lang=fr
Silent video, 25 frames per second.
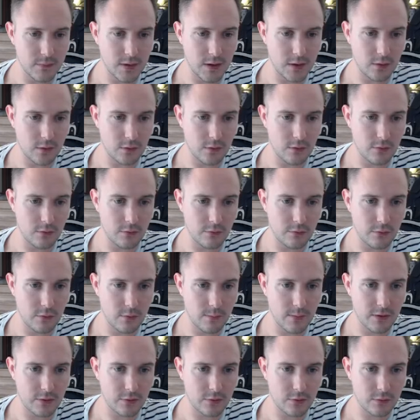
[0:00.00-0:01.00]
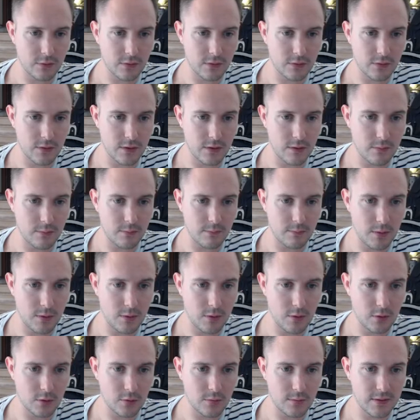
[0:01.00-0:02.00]
d'ailleurs une formation, si vous n'avez pas
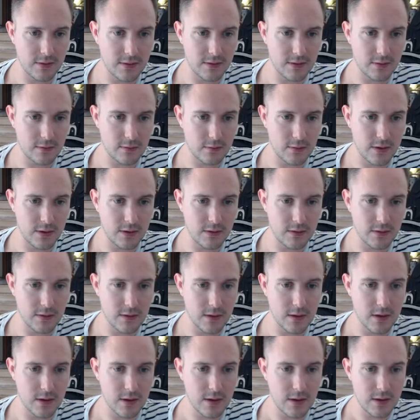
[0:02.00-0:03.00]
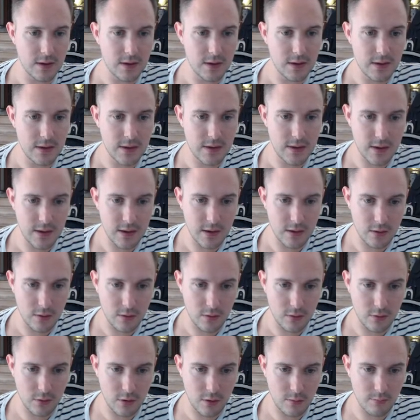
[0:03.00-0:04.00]
encore de business en ligne, qui est
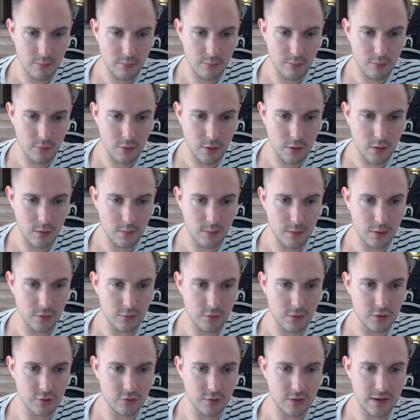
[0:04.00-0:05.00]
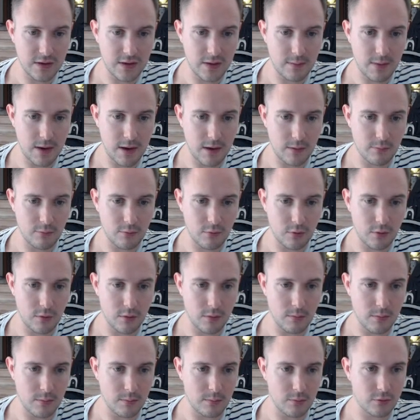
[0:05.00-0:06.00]
euh, top pour euh, ben, tous les gens qui démarrent pour,
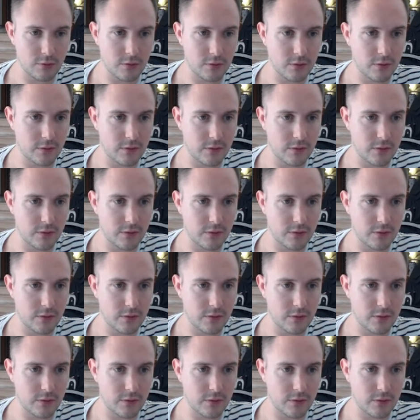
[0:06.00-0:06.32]
euh, ben, pour se